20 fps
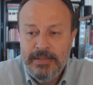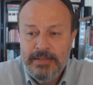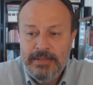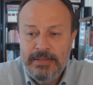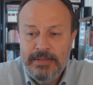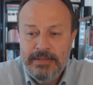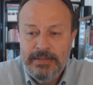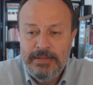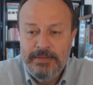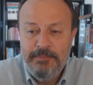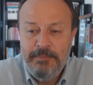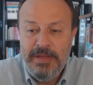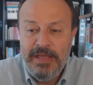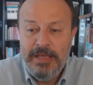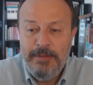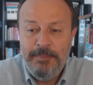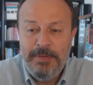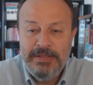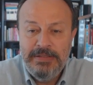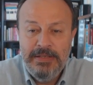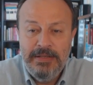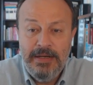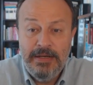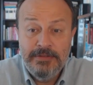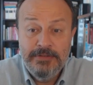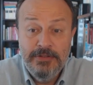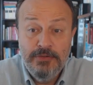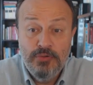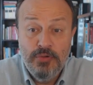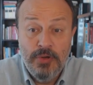E, ee, MHP'den
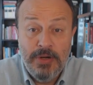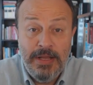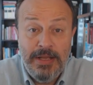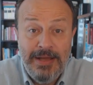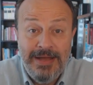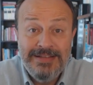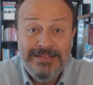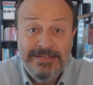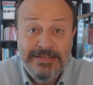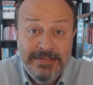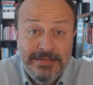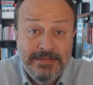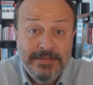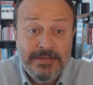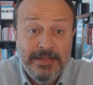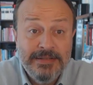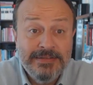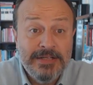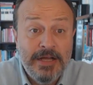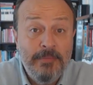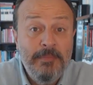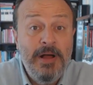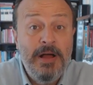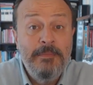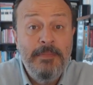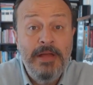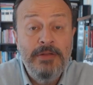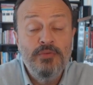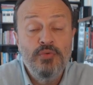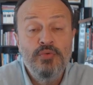artık Koray Aydın'ın da
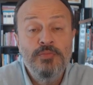tamamen